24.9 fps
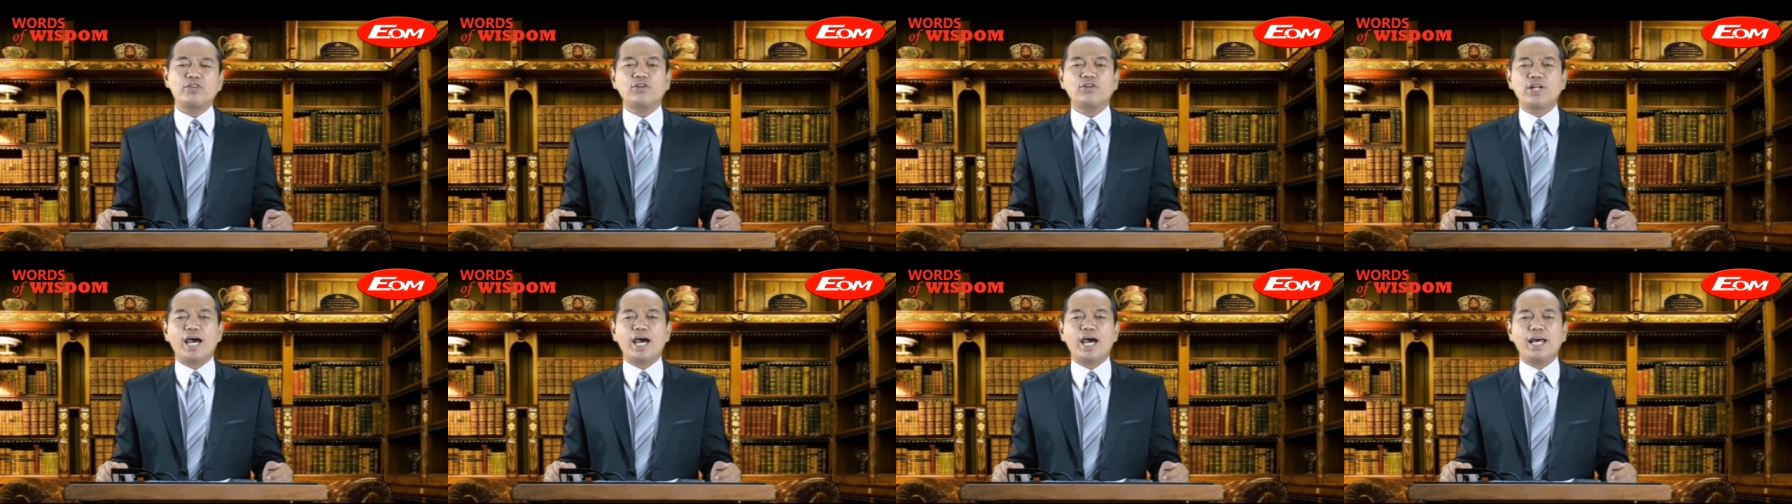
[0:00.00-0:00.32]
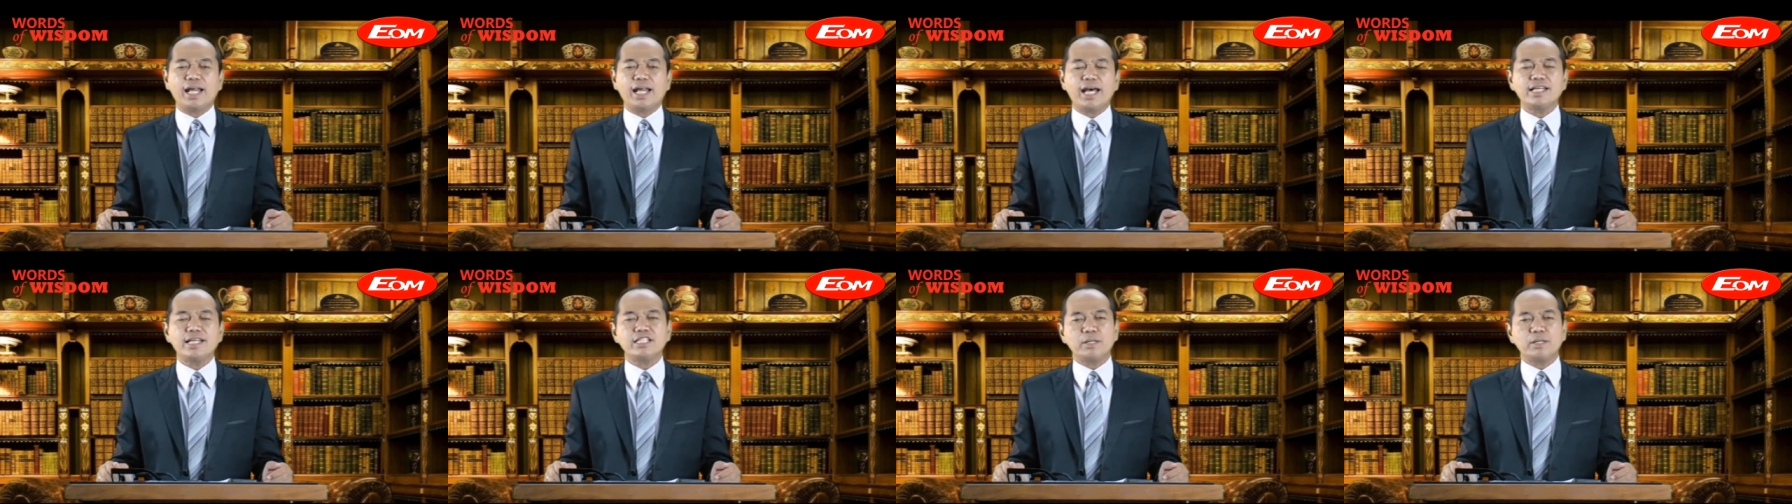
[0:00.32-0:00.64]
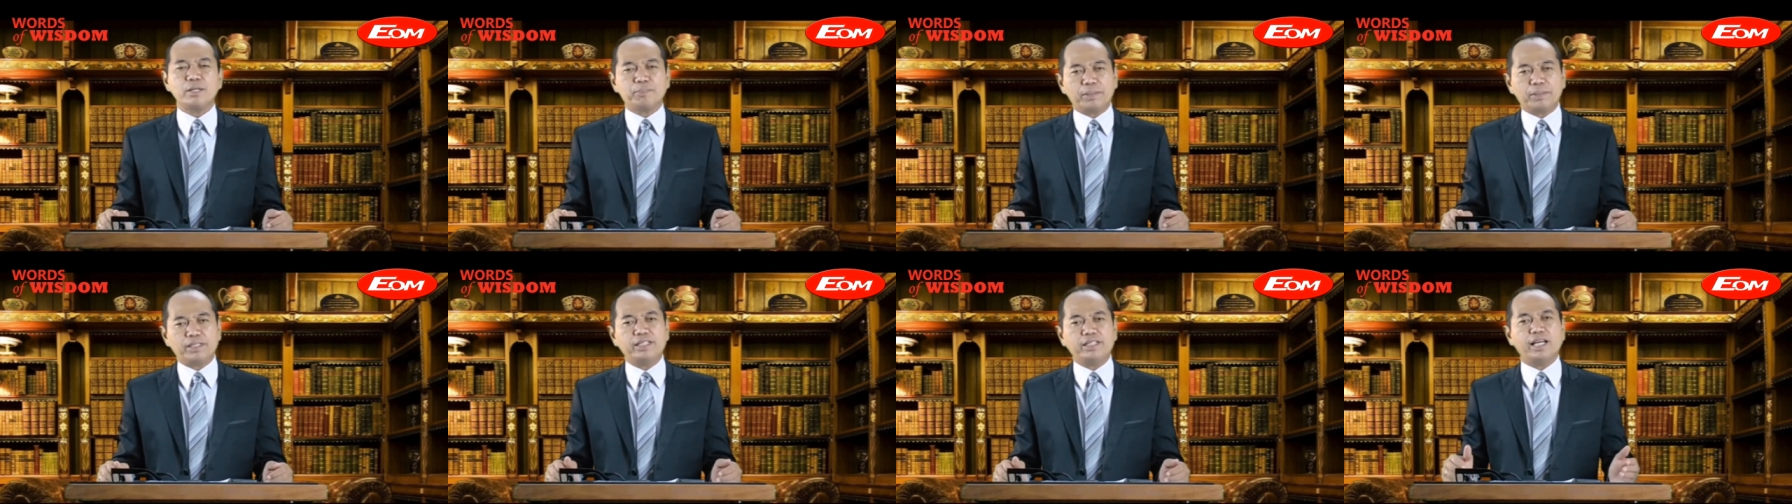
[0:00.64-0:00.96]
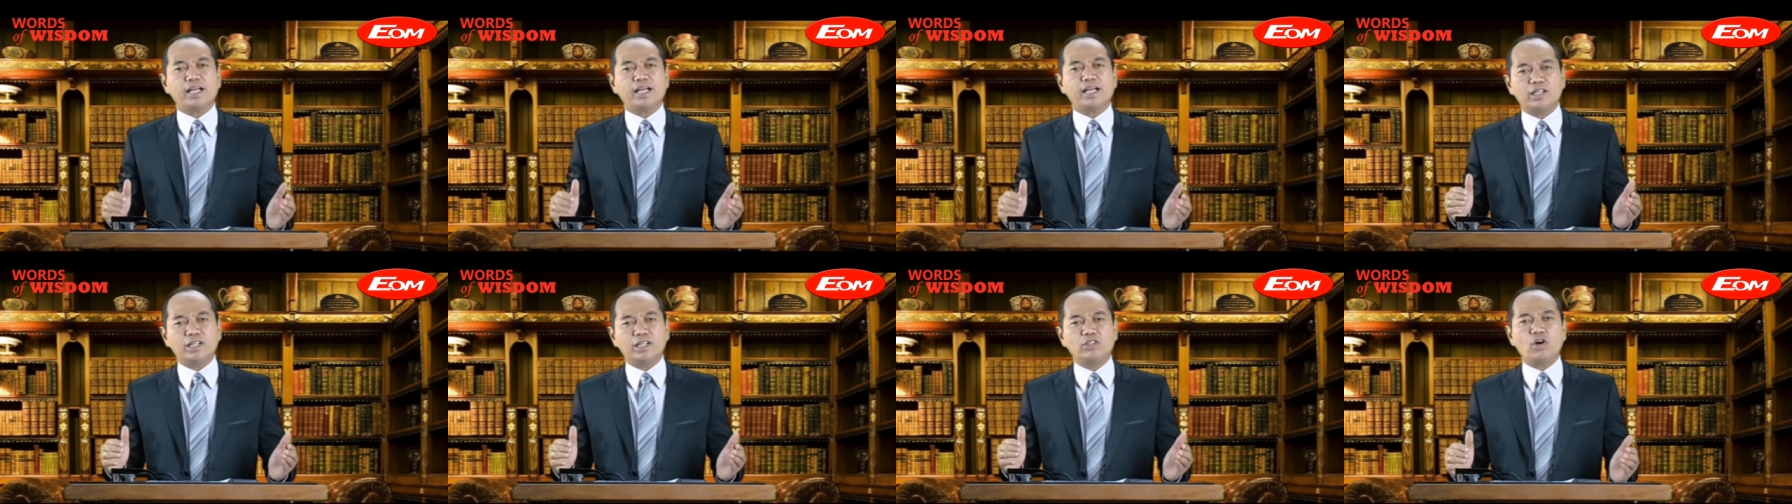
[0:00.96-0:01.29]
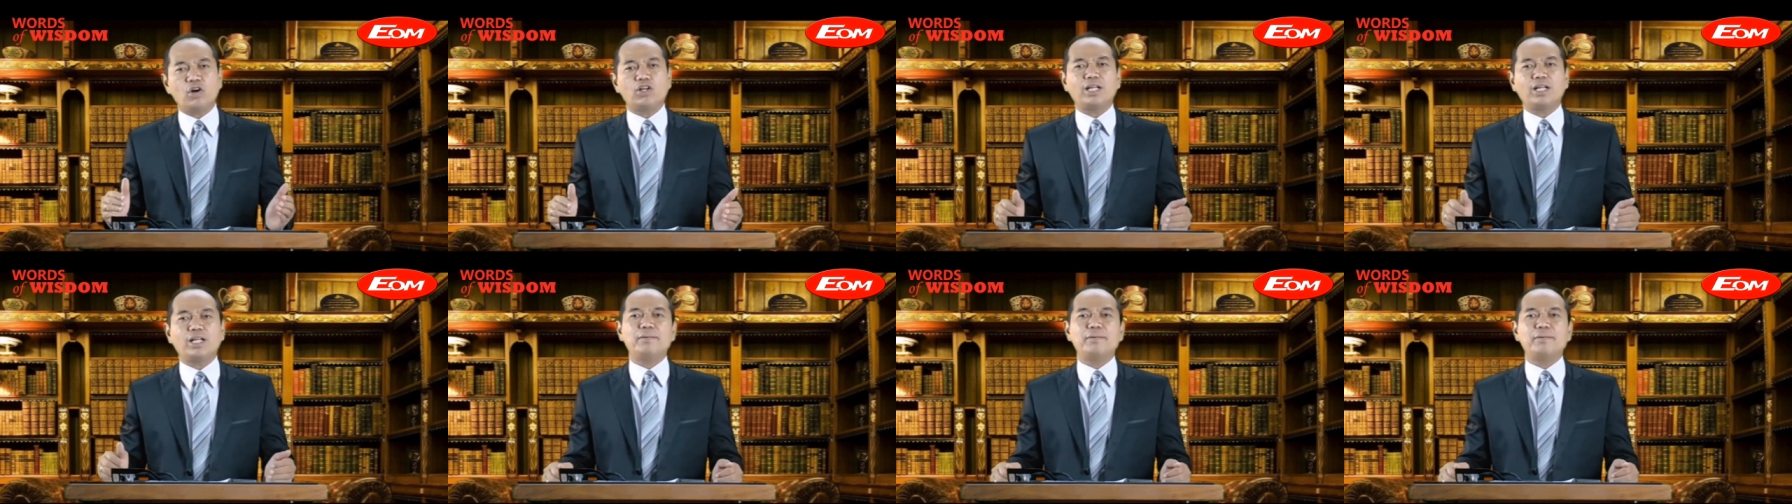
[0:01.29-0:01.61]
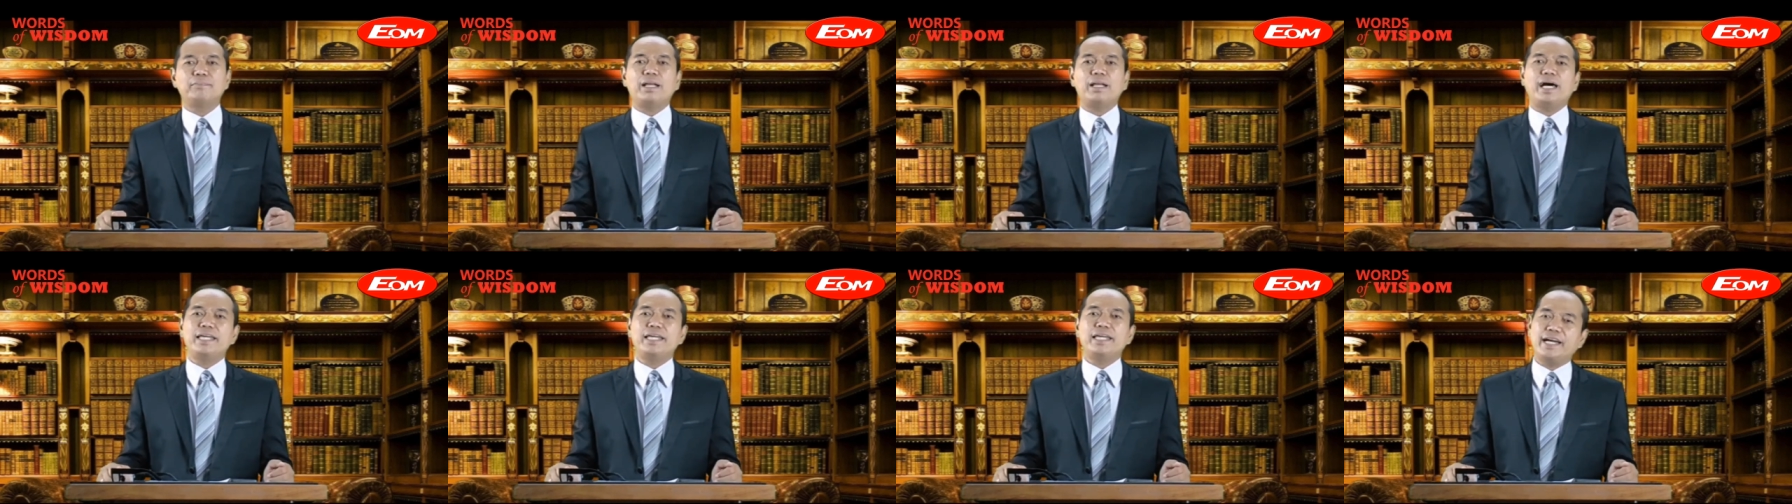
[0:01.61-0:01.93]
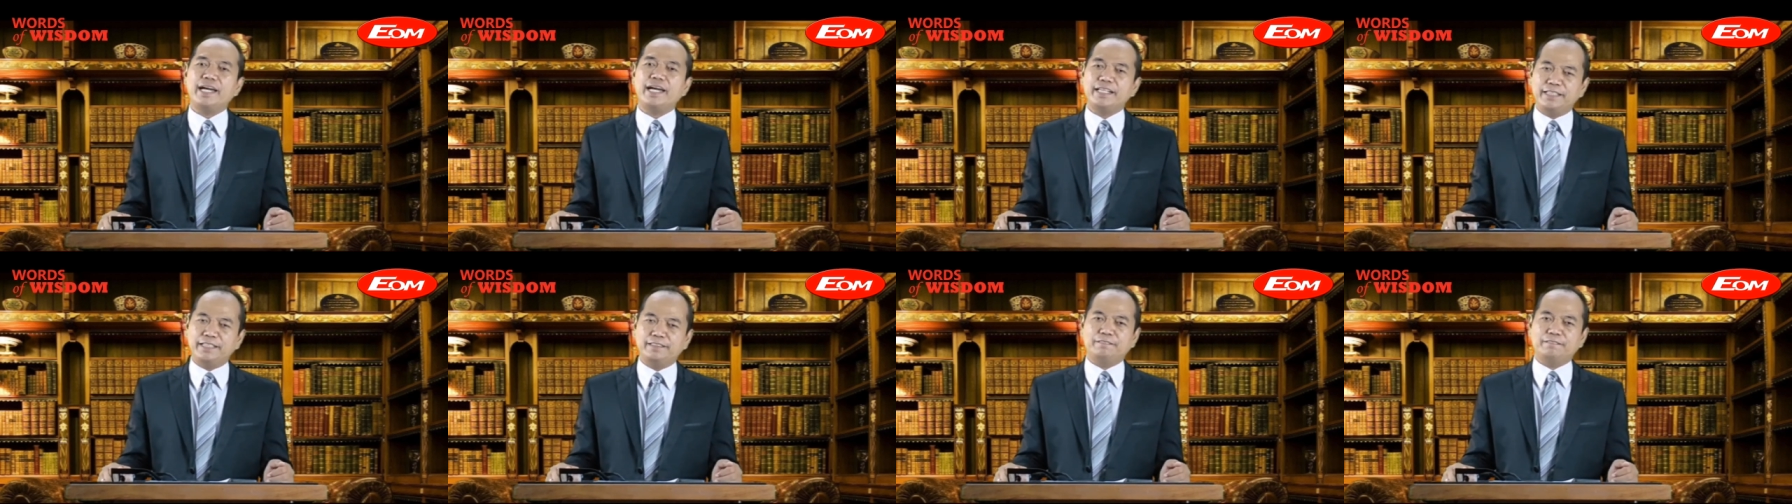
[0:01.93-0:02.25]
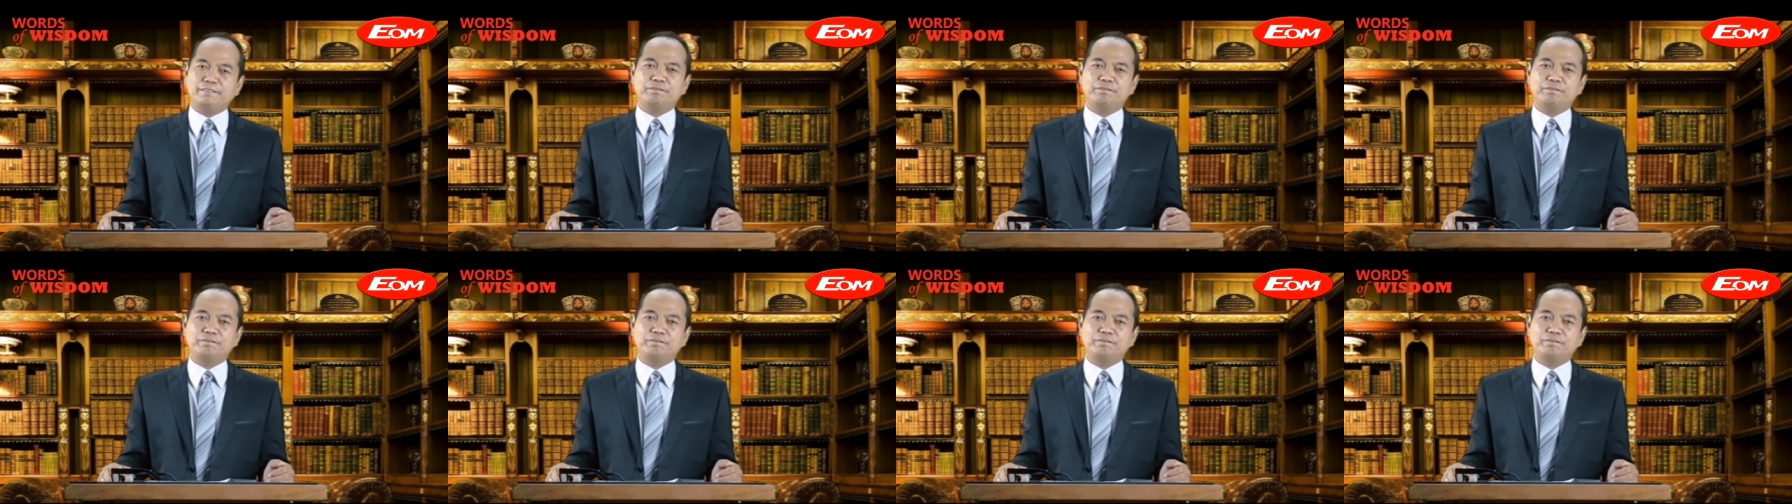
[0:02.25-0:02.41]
saudara sepertinya kendor dalam melayani,